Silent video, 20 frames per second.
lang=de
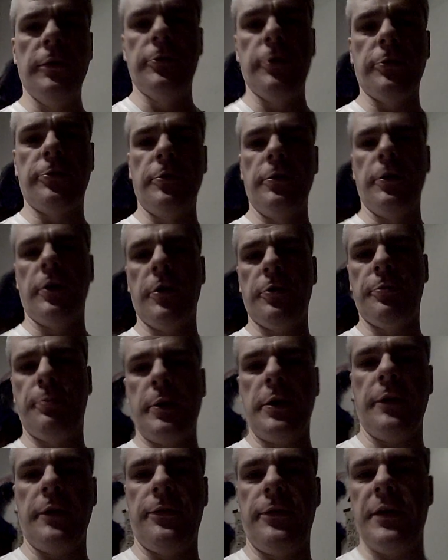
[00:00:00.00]
in Düsseldorf
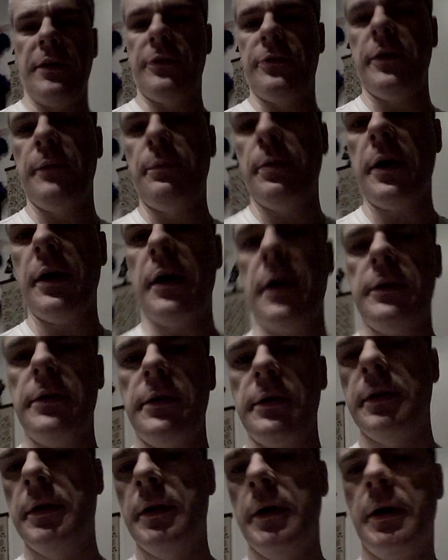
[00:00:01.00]
bei der
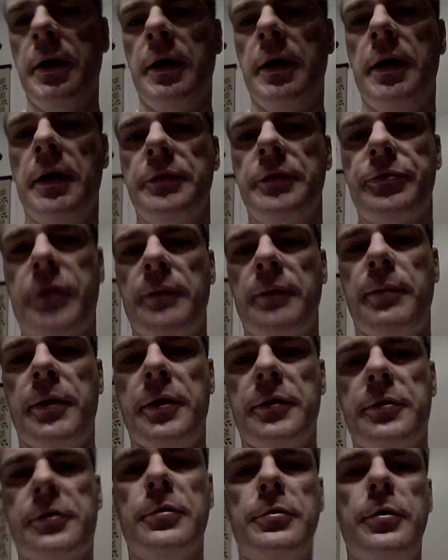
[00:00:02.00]
CSD-Parade, dann bei
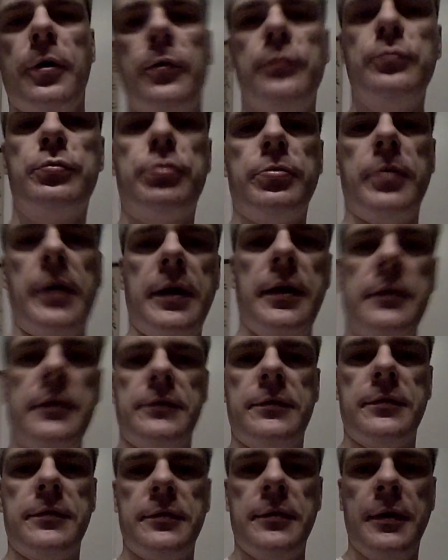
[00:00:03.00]
der Cologne Pride
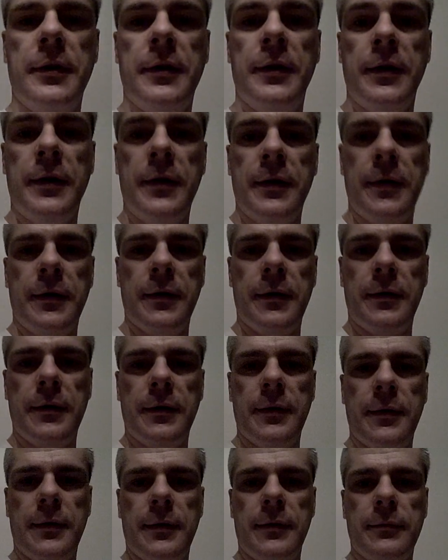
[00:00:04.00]

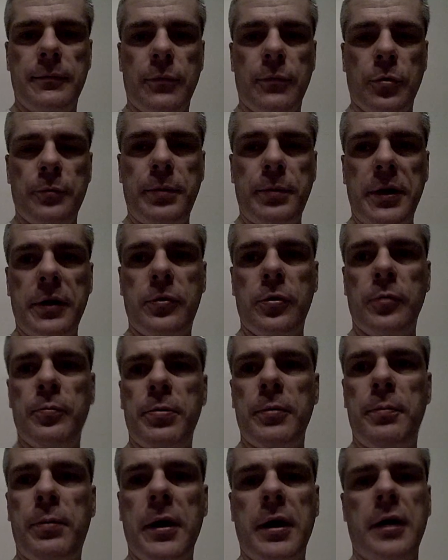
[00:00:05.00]
und bei der
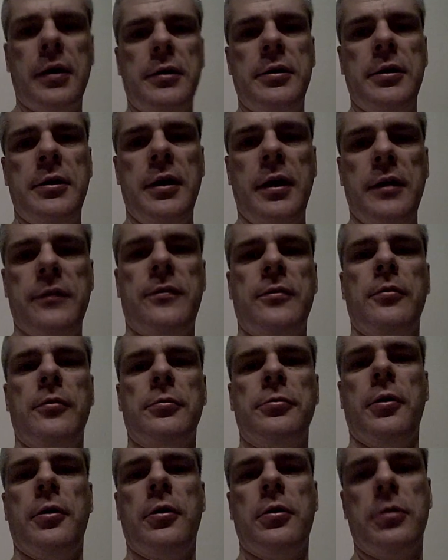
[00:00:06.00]
Kumpelparade in Essen
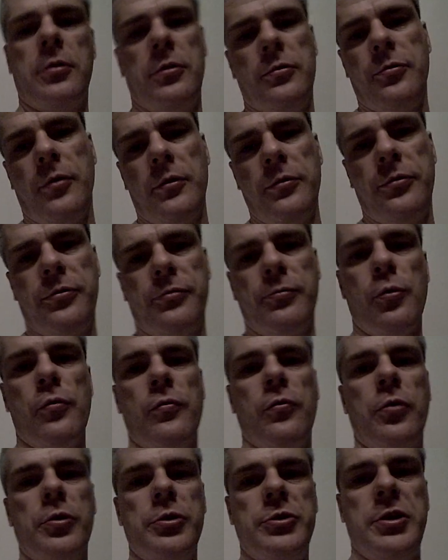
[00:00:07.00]
und auch sonst wo,
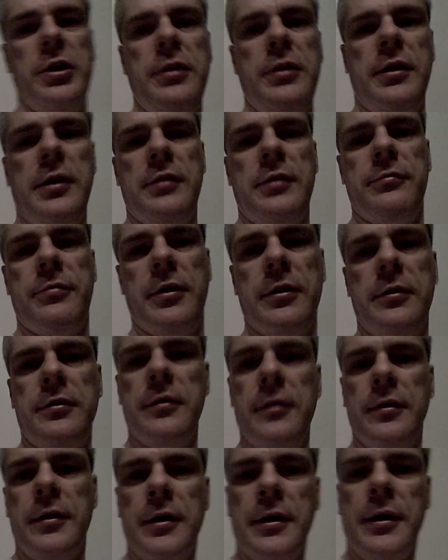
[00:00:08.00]
wo ich hingehen
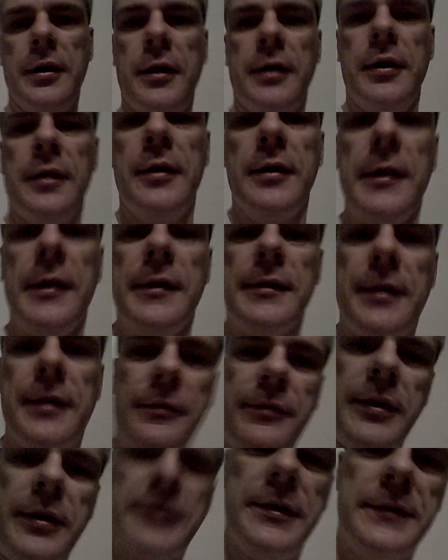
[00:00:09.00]
werde,
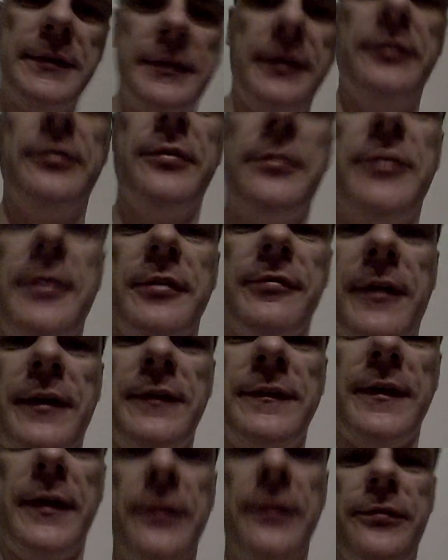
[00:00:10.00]
da werde ich dieses
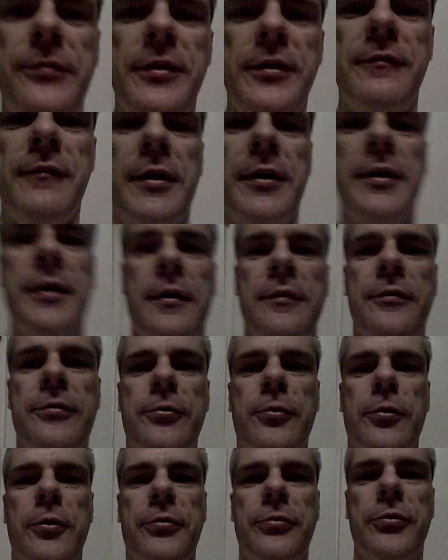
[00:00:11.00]
Gewand anziehen, mal ein ganz
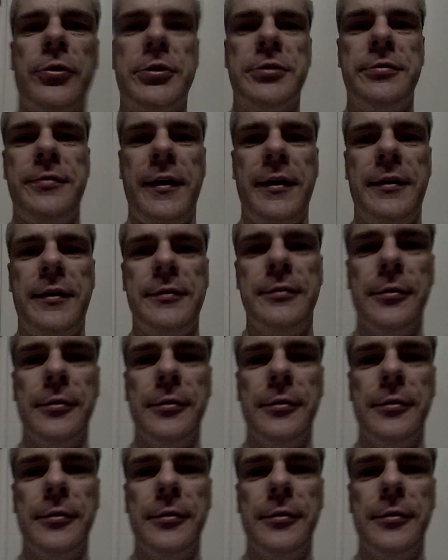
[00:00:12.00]
kurzer Schwenk